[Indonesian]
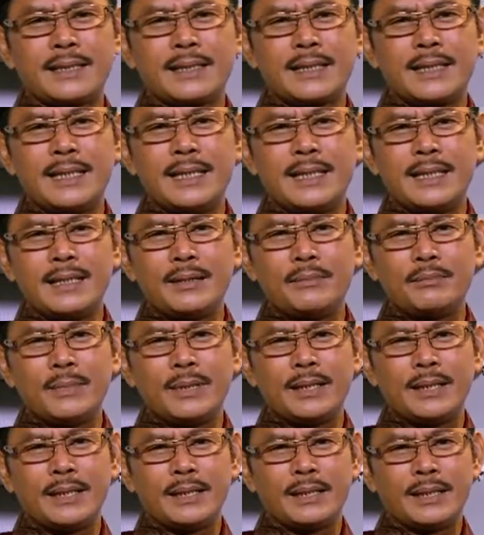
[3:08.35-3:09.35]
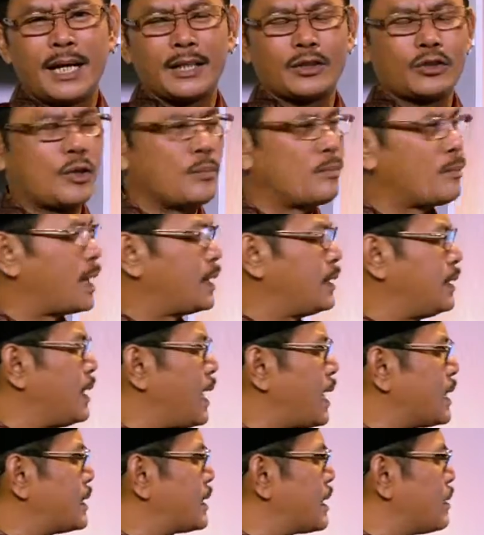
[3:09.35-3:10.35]
kilmi atau mad
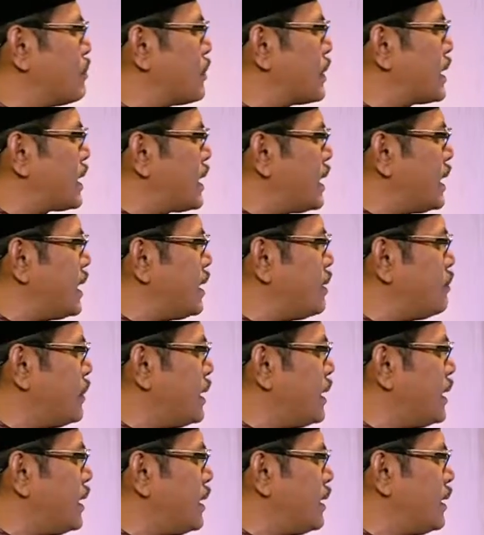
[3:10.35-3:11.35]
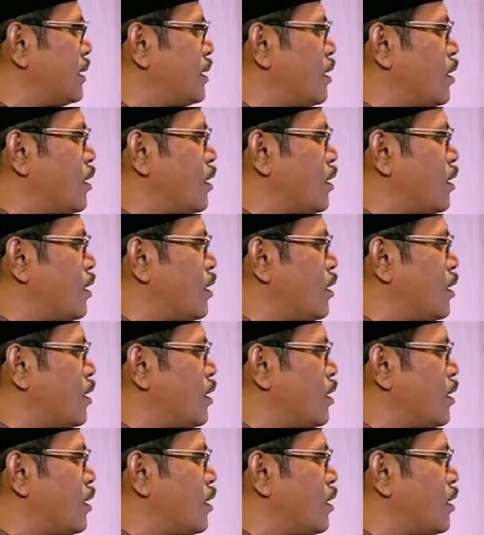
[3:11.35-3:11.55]
lazim kilmi